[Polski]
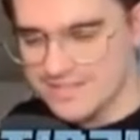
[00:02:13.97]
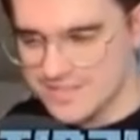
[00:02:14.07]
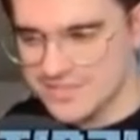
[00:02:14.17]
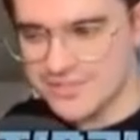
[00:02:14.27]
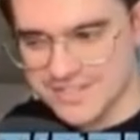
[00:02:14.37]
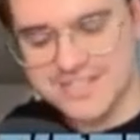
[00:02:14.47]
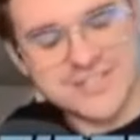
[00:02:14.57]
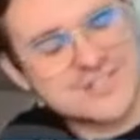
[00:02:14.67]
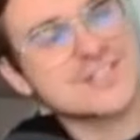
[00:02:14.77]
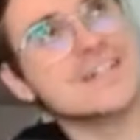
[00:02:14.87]
Skoro tak
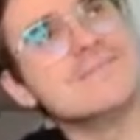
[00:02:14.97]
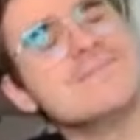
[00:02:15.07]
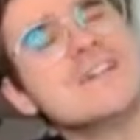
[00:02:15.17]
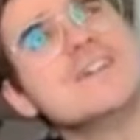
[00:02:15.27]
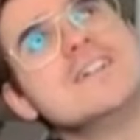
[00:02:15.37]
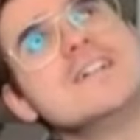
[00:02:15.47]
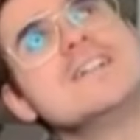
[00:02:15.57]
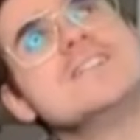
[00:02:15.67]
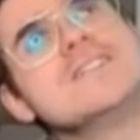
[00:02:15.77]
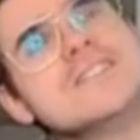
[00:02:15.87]
się dzieje,
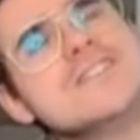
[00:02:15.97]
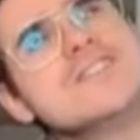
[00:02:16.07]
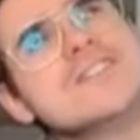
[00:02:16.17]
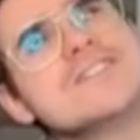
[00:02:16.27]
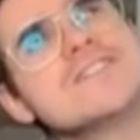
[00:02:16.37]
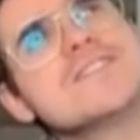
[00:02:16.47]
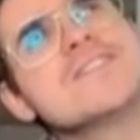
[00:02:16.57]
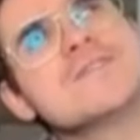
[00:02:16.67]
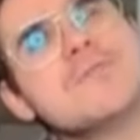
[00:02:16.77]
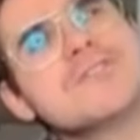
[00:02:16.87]
1000
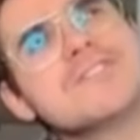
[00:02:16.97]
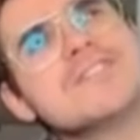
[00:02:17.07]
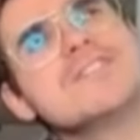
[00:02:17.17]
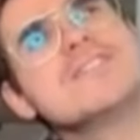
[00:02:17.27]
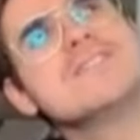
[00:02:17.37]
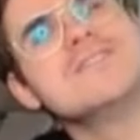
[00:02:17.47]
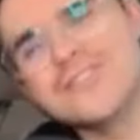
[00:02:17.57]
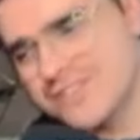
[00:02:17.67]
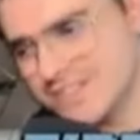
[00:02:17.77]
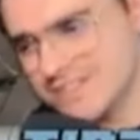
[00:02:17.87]
zł
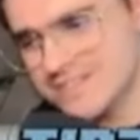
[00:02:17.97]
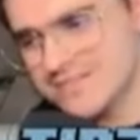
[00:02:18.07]
donate.